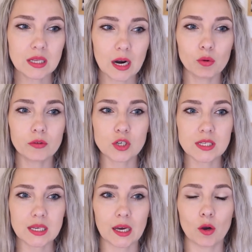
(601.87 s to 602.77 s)
strachu i
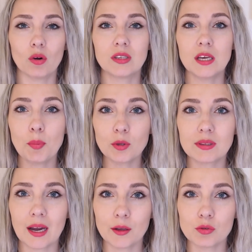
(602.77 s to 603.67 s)
wszystkiego, nie
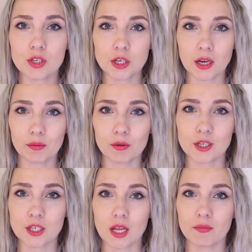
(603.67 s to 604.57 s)
poddając się
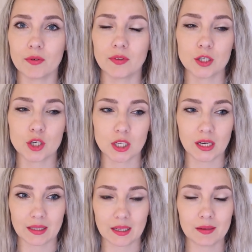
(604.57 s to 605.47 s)
gdzieś tam wewnętrznie
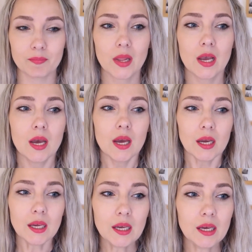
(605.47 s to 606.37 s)
nadal.
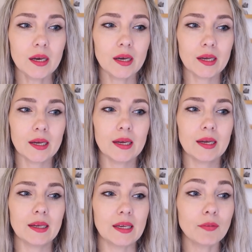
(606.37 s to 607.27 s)
I
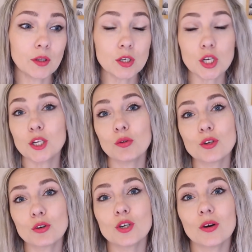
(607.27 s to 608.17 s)
e, ja w tę trzecią
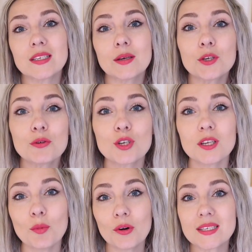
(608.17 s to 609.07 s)
ciążę okazało się, że
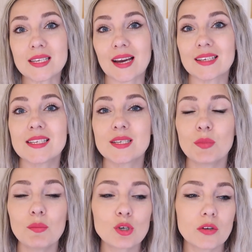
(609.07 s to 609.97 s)
nie mogę zajść.
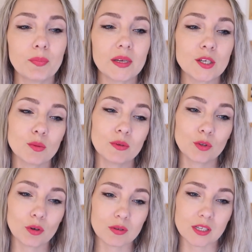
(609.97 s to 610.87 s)
Mimo, że w pierwszą i w
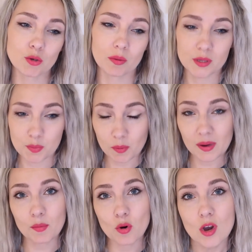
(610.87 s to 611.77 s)
drugą zaszłam bez
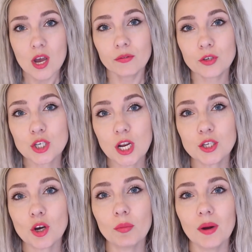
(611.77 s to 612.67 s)
problemu,
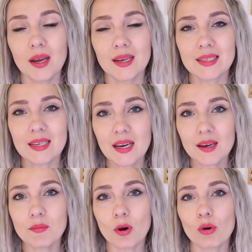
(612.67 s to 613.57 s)
trzecią
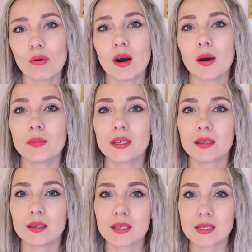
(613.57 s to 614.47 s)
nie mogłam
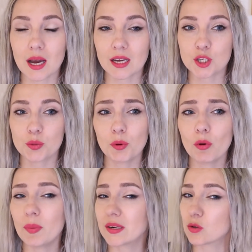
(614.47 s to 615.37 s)
e, zajść.
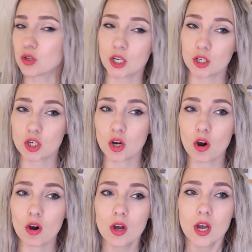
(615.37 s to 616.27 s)
Było bardzo
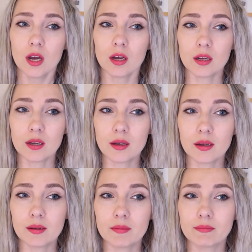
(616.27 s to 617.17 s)
ciężko.
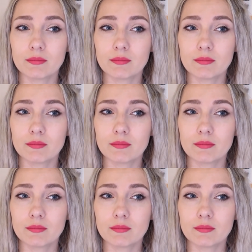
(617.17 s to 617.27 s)
E,